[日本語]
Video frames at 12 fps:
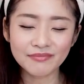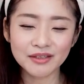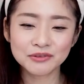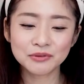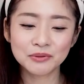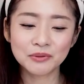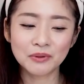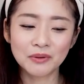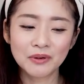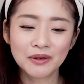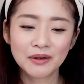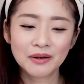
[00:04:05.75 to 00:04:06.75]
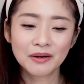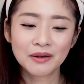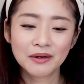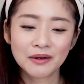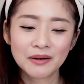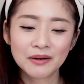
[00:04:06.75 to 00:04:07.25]
その
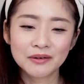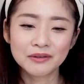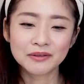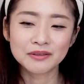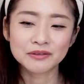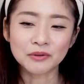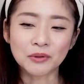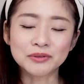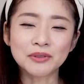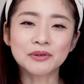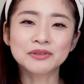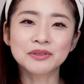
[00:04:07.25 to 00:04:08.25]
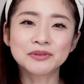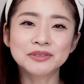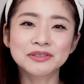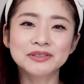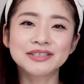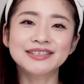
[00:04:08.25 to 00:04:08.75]
独特の
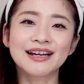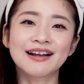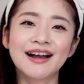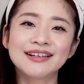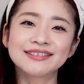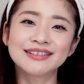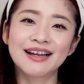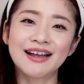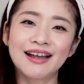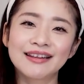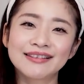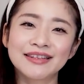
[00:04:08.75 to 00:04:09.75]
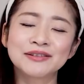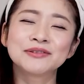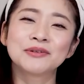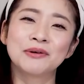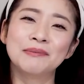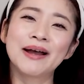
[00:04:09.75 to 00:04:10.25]
美しさがあるなーっていう
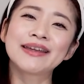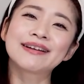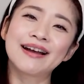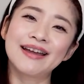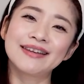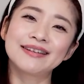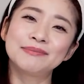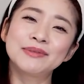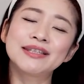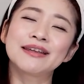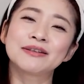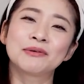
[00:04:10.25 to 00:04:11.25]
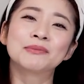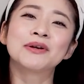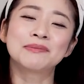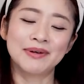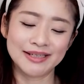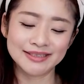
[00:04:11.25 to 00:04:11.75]
のを毎回見ていて思
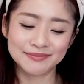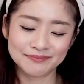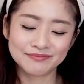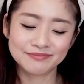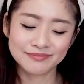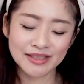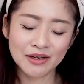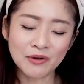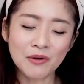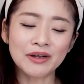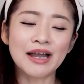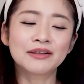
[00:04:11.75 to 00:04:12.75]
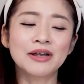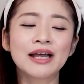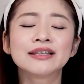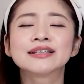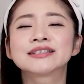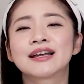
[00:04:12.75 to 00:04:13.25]
います。で今回の
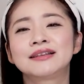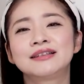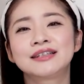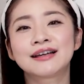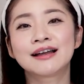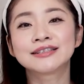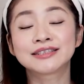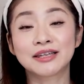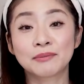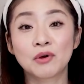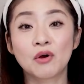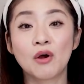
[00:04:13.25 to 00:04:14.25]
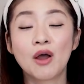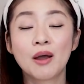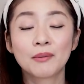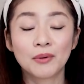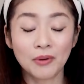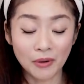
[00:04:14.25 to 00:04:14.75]
花ちゃんに関しても
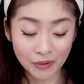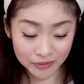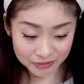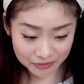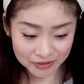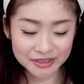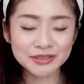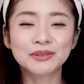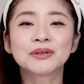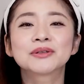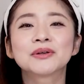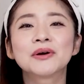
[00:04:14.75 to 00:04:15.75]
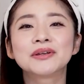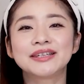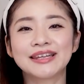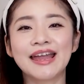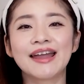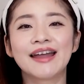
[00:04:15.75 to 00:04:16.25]
もう本当にその通り
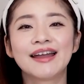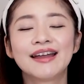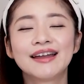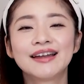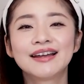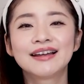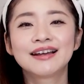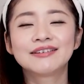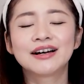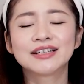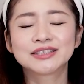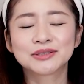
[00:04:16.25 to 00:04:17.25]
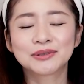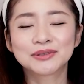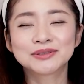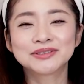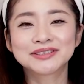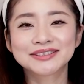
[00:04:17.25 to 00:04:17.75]
でわあすご
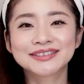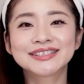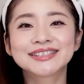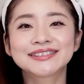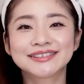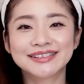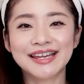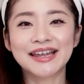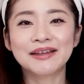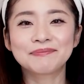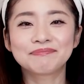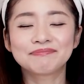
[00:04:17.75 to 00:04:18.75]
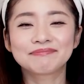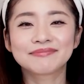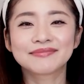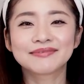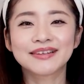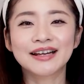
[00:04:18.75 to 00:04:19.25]
く美しくて
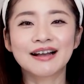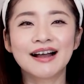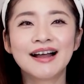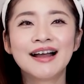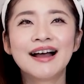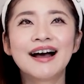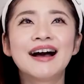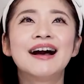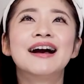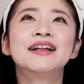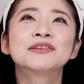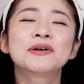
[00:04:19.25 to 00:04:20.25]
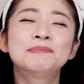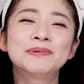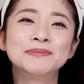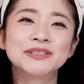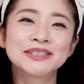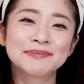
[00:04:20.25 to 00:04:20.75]
なんかあトップ
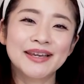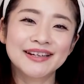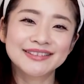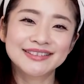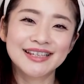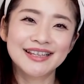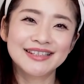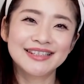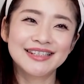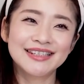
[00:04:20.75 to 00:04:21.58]
娘役さんに